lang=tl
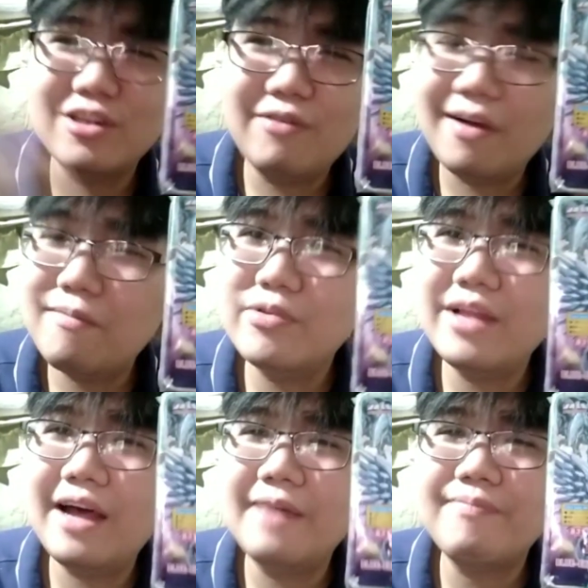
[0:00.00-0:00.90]
so wag
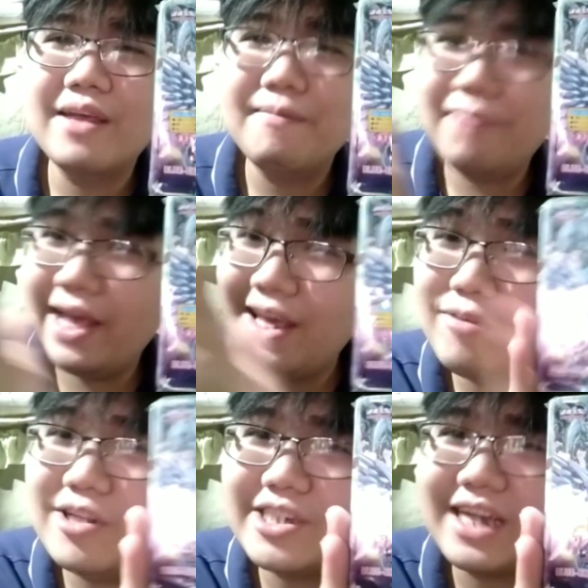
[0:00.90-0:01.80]
muna.
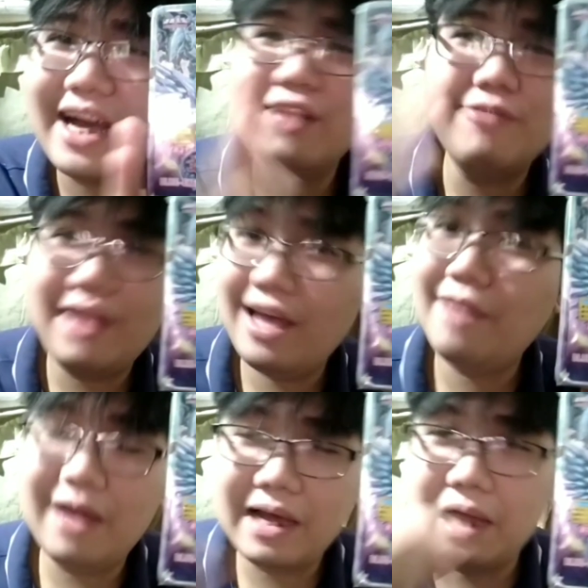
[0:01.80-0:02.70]
Playable siya kahit wala
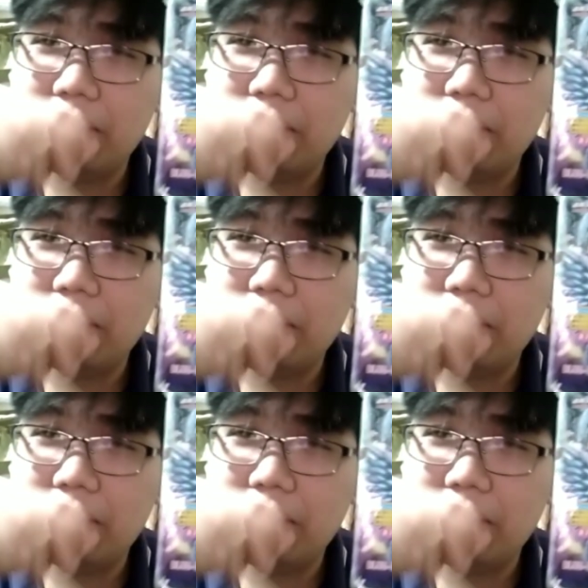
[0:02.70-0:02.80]
yung mga